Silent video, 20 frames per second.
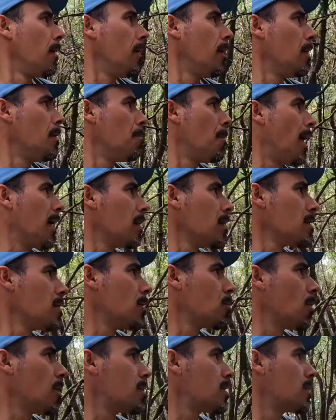In meiner
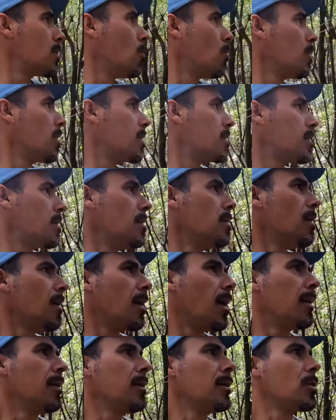Situation jetzt hier
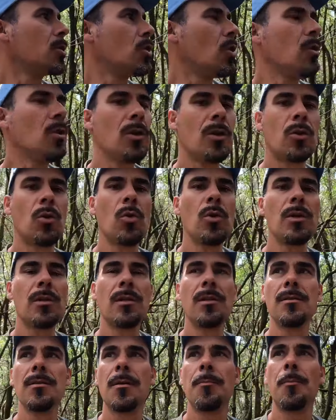kann ich schon durch
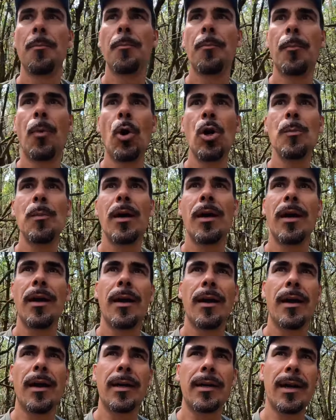diese Bäume
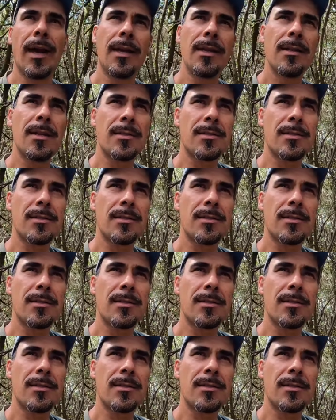erkennen,